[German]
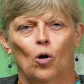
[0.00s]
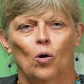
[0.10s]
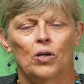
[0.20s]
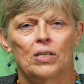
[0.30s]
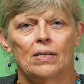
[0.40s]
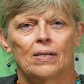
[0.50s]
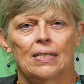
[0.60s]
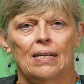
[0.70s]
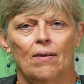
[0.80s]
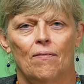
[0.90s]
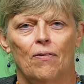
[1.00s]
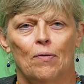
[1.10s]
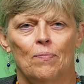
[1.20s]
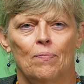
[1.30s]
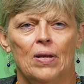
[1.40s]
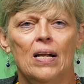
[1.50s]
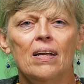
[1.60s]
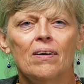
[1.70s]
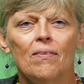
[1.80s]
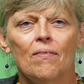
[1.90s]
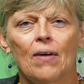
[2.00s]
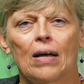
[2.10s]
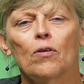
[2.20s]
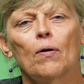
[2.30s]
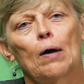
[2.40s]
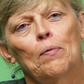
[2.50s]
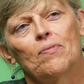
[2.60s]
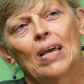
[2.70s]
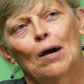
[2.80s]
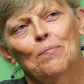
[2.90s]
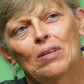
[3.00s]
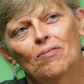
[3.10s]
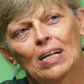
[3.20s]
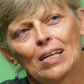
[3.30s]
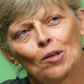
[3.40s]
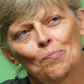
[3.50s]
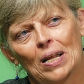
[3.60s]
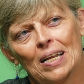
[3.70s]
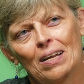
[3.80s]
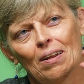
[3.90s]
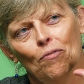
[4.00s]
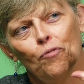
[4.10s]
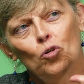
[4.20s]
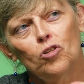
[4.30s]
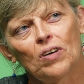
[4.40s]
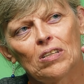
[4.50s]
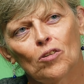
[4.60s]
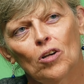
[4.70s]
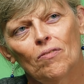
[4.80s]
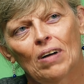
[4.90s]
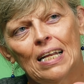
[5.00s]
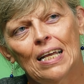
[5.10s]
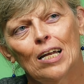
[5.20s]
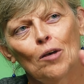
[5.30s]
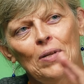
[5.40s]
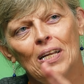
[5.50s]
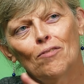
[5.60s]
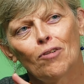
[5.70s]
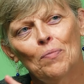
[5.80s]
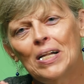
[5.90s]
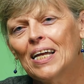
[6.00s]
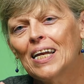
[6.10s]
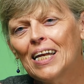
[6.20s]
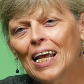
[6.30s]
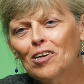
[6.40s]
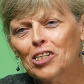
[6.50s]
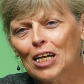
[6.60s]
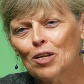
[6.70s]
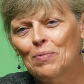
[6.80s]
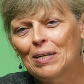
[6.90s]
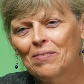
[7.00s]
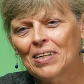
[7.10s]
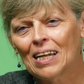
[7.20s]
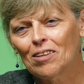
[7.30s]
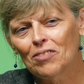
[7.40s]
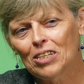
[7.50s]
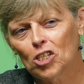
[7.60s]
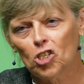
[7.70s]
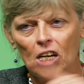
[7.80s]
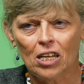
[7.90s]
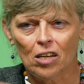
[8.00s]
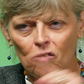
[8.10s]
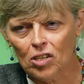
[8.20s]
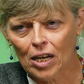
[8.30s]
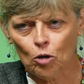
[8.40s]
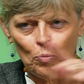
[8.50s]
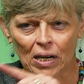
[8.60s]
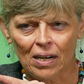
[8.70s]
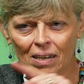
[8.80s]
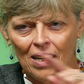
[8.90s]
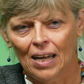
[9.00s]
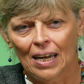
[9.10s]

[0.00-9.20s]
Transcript: Und, und äh, Familie, also, aber wir haben nicht wirklich in Berlin Fuß fassen können, weil die Kinder mit ihren Familien in Ingolstadt geblieben sind. Also wir sind ständig hin und her gependelt.